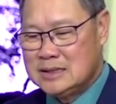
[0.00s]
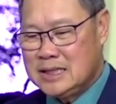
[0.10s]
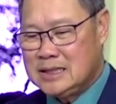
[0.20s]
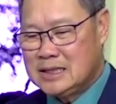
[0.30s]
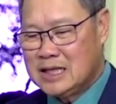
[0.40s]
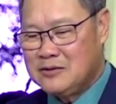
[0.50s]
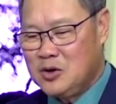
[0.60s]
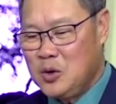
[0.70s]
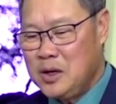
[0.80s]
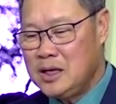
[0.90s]
xây dựng thành
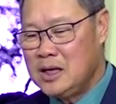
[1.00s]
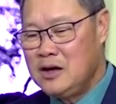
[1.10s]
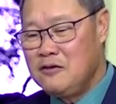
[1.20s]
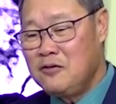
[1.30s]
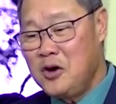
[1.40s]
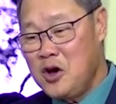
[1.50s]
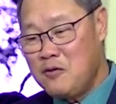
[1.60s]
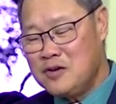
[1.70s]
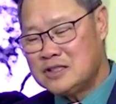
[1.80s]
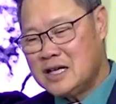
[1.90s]
phố Huế phối
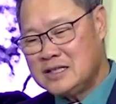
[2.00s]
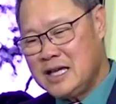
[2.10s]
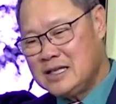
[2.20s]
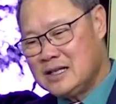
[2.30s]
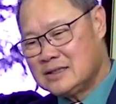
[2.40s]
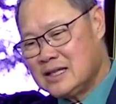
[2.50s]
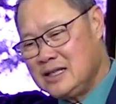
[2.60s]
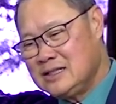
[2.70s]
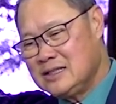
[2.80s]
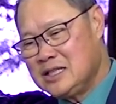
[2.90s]
hợp với sở xây dựng
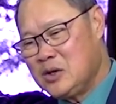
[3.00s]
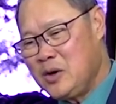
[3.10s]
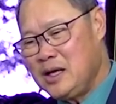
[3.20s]
tỉnh Thừa Thiên